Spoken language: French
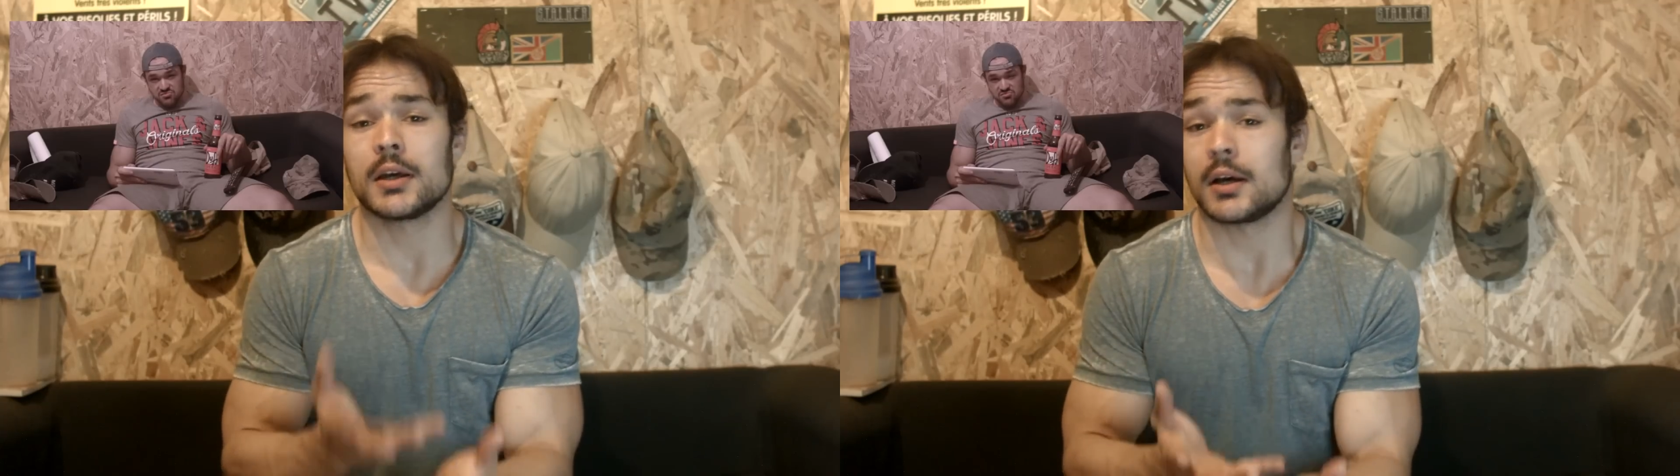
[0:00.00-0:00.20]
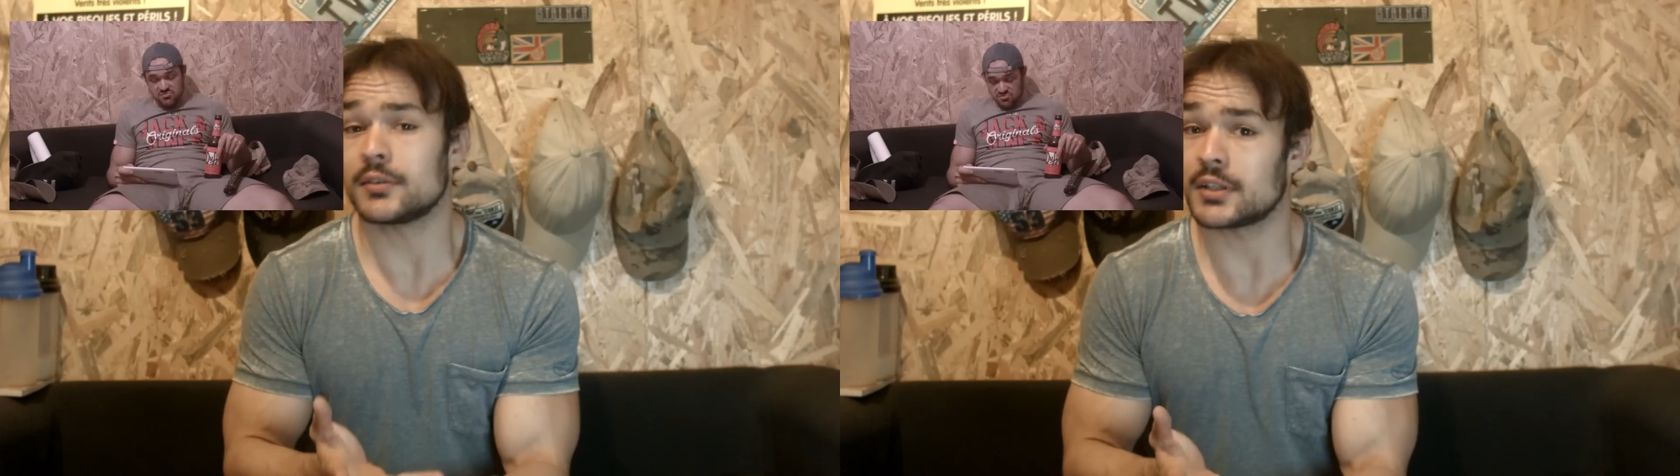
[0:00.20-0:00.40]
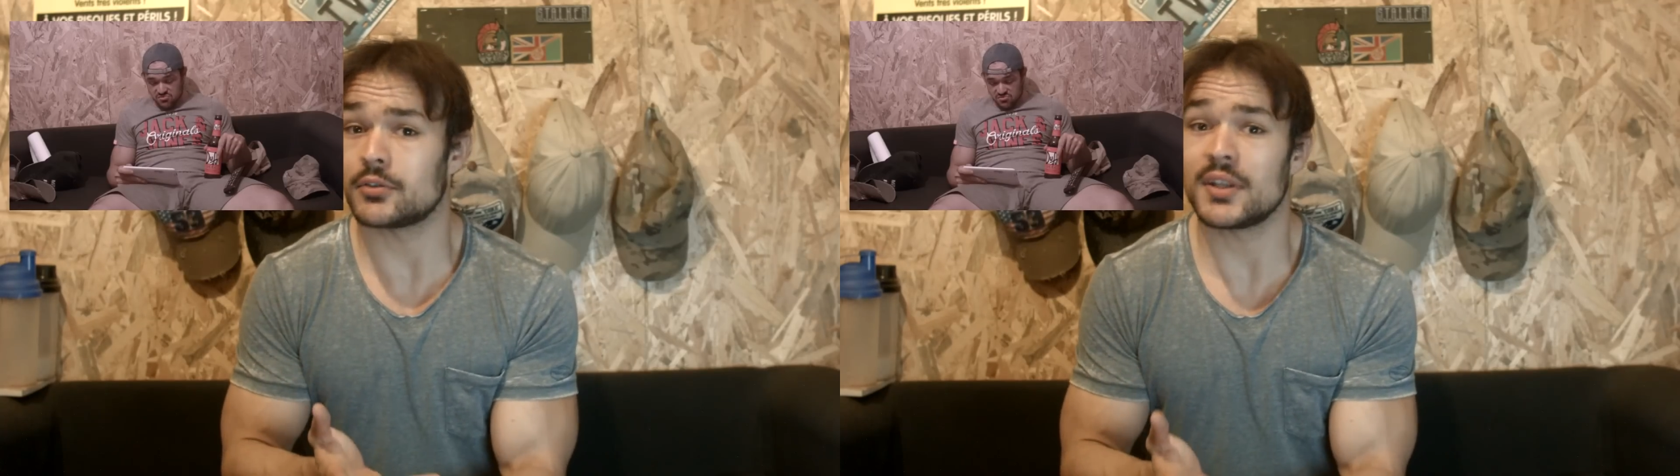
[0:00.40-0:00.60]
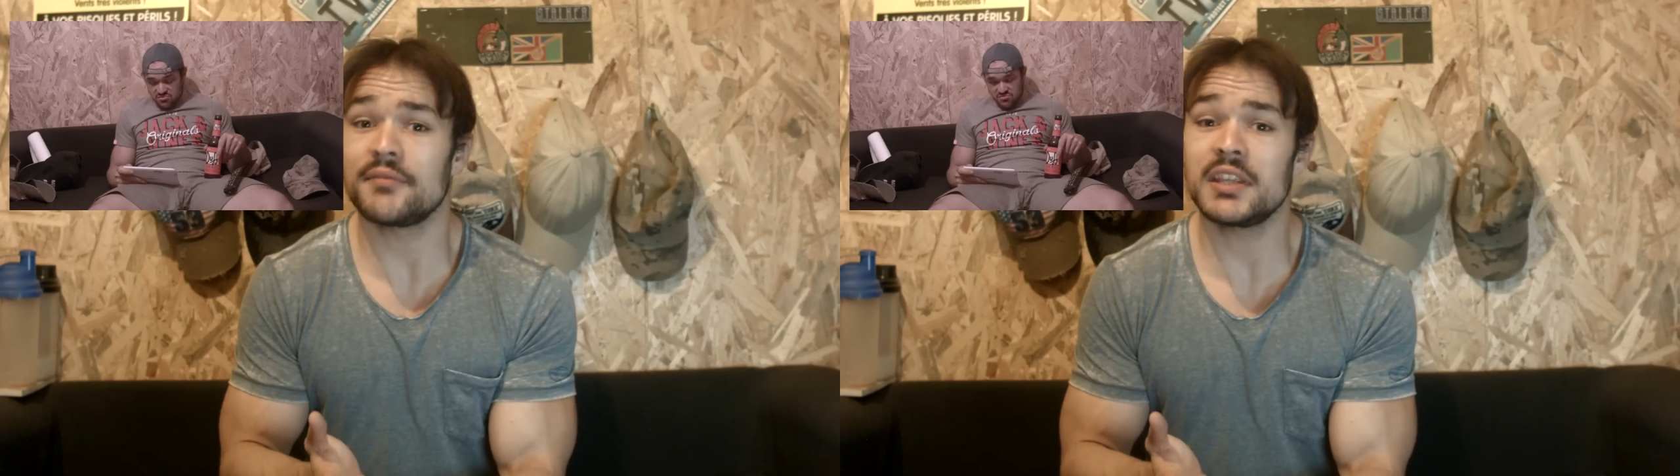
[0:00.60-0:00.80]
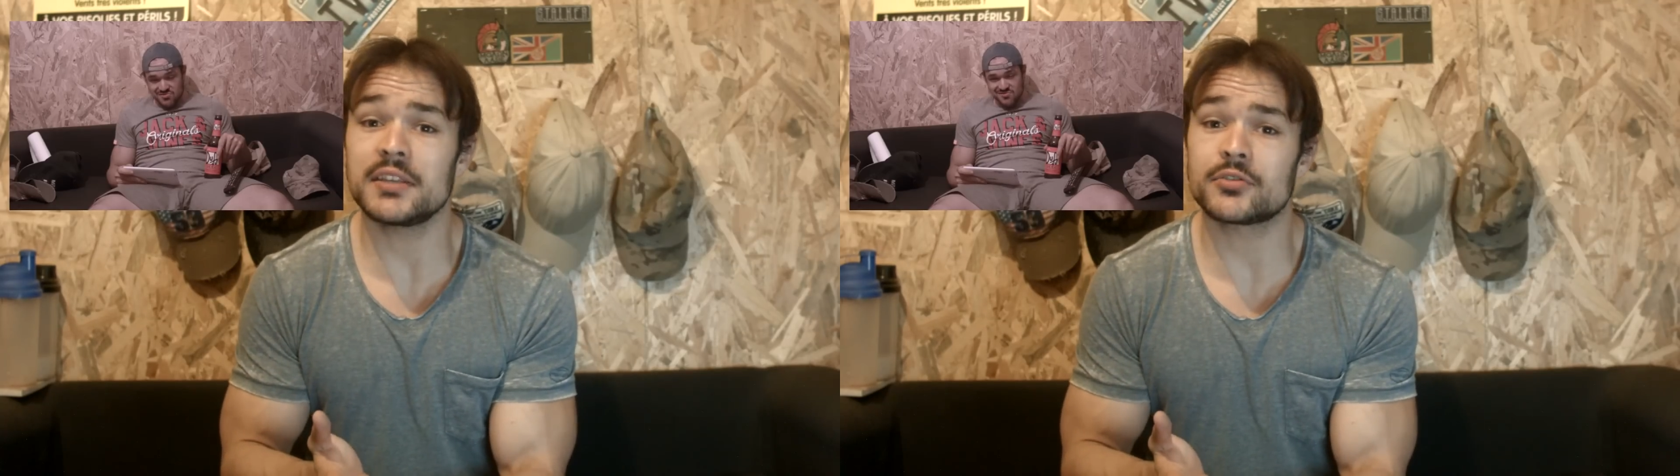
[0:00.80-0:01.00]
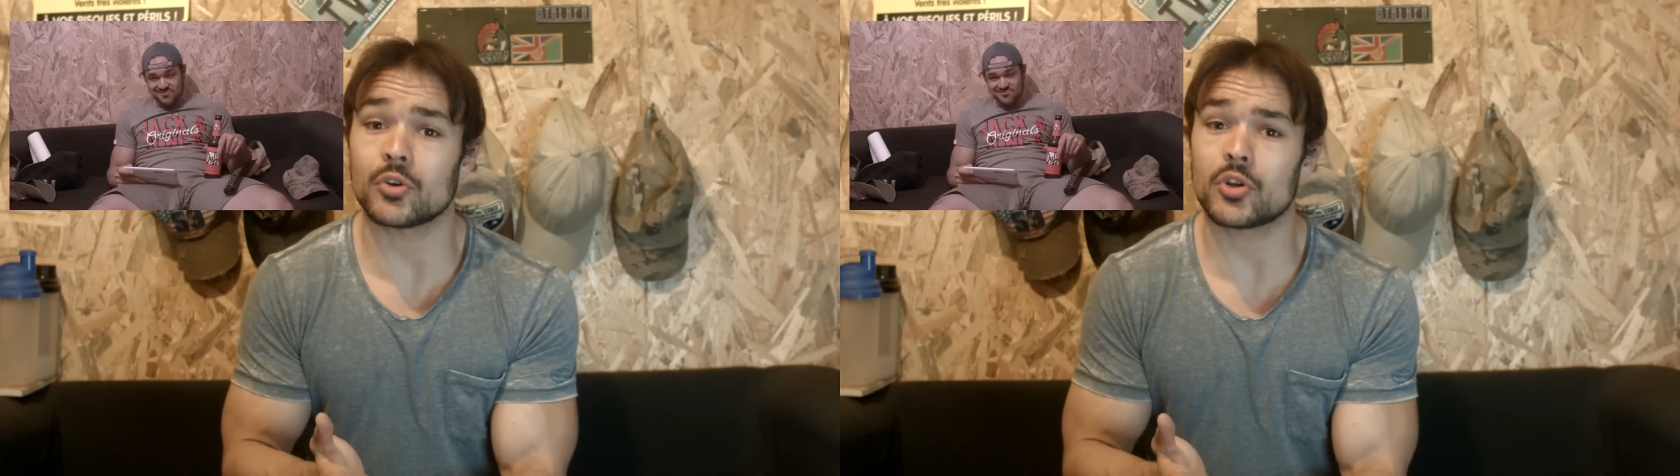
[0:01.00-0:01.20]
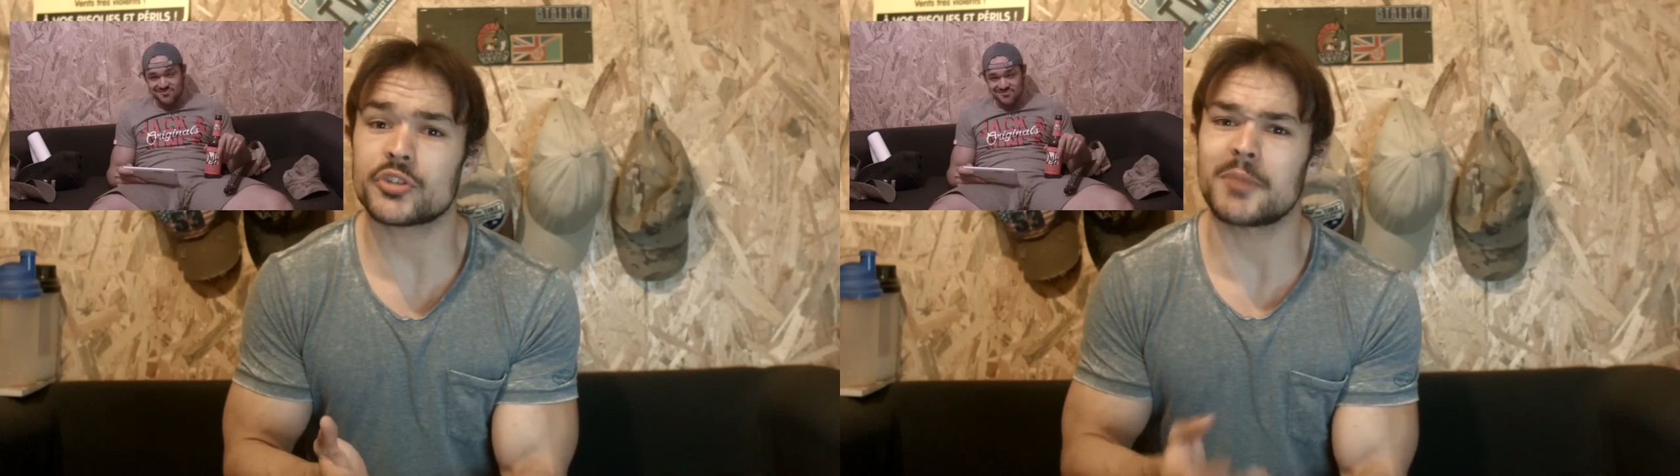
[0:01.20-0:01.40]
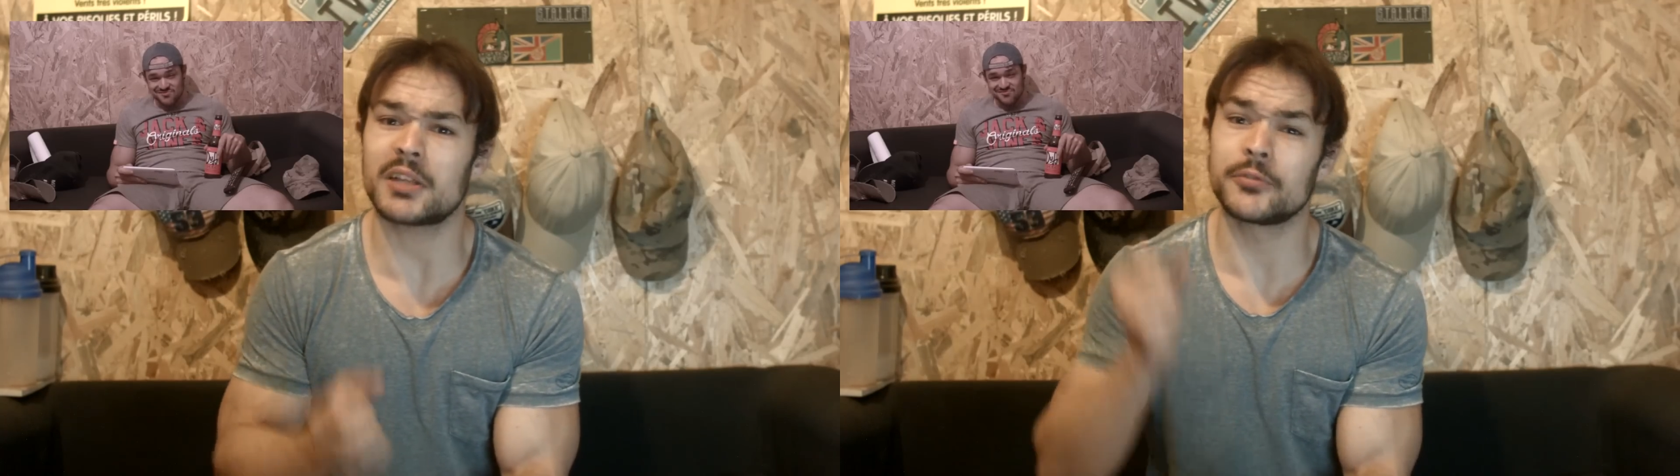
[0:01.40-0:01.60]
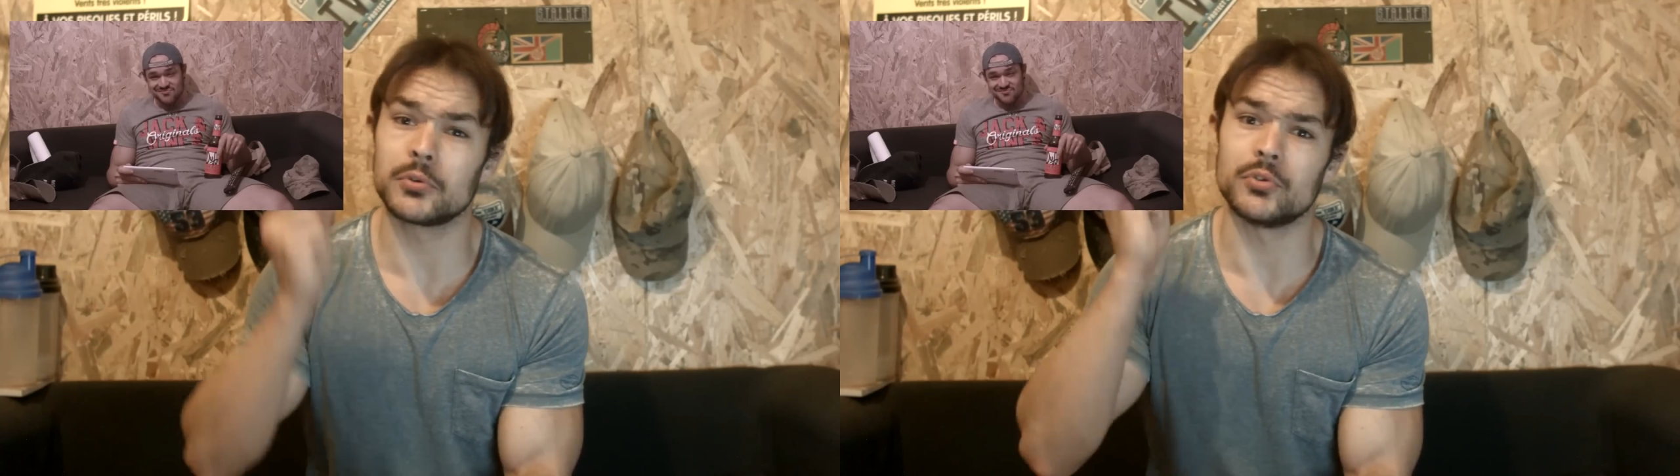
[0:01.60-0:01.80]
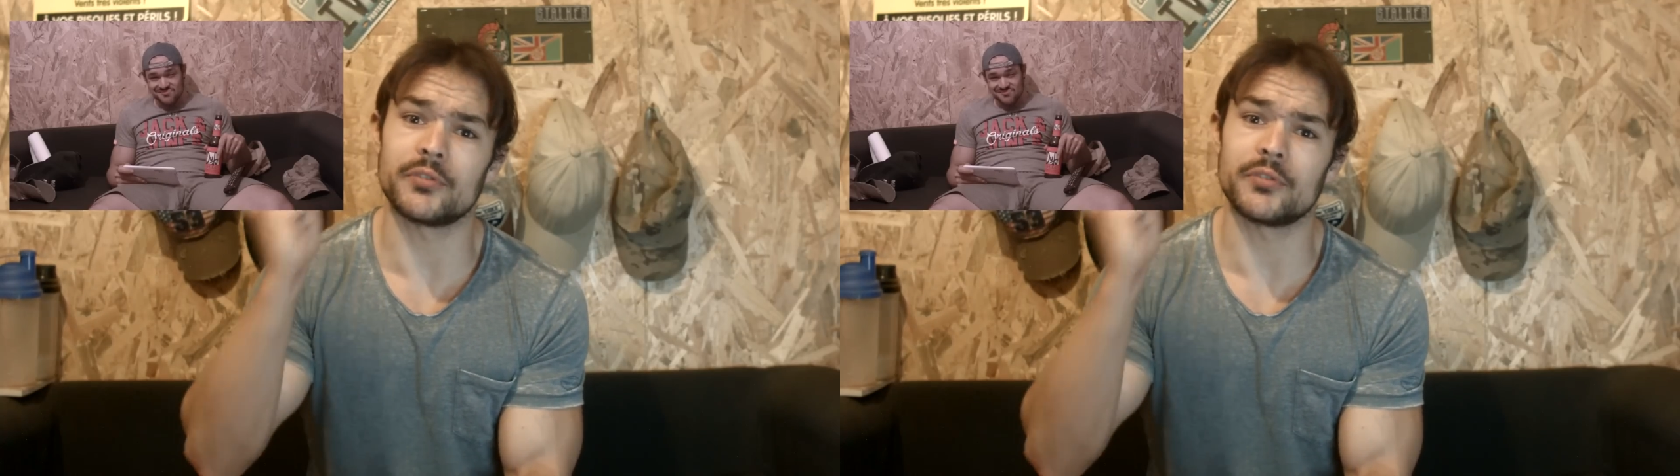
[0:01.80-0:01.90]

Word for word: en train de naviguer sur leur smartphone